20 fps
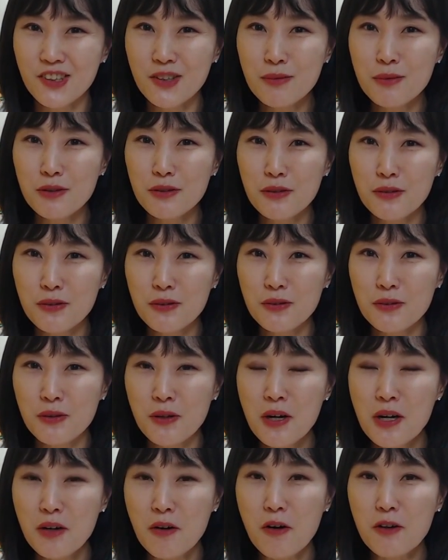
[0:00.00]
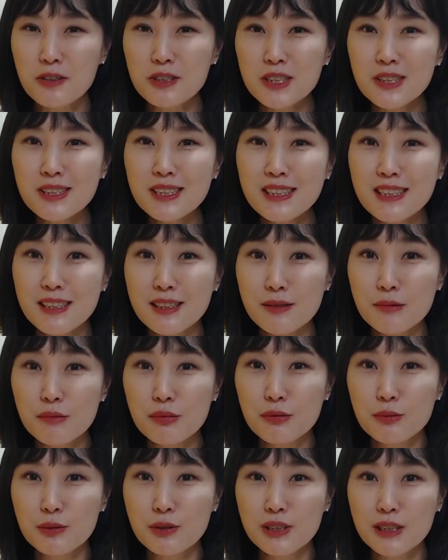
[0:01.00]
여러모로 걱정이 되는
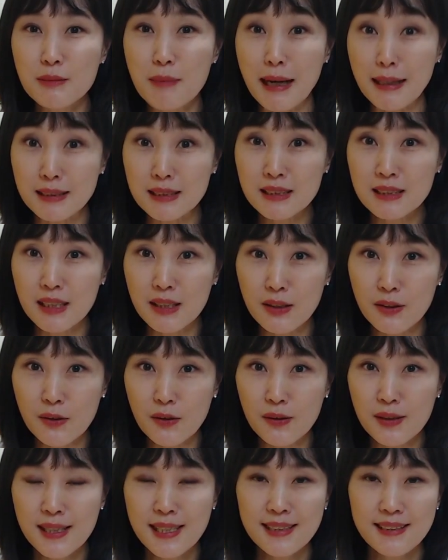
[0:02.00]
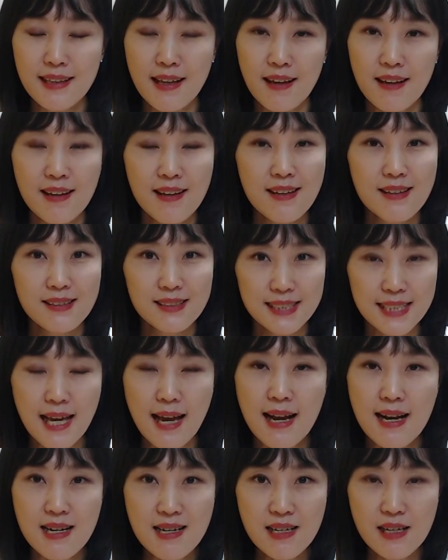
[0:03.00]
부분이 많은데요. 네,
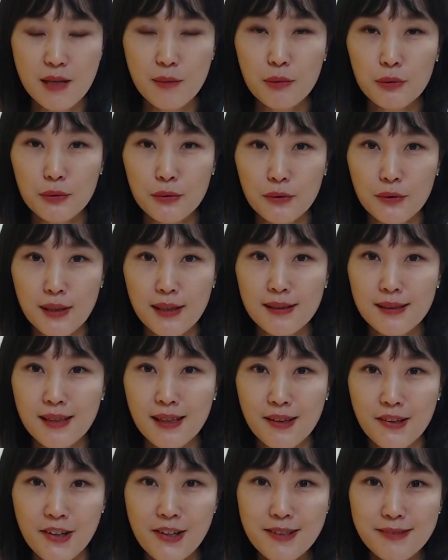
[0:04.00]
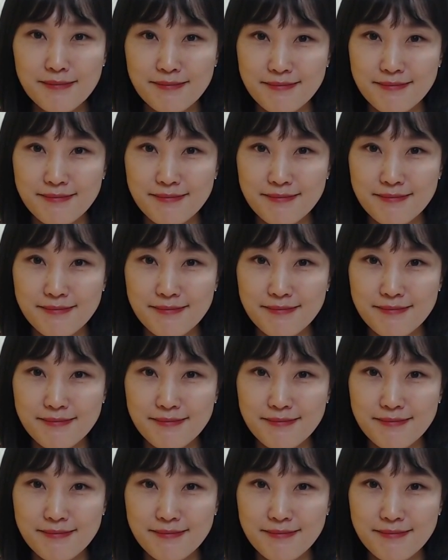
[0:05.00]
잘 해보도록 할게요.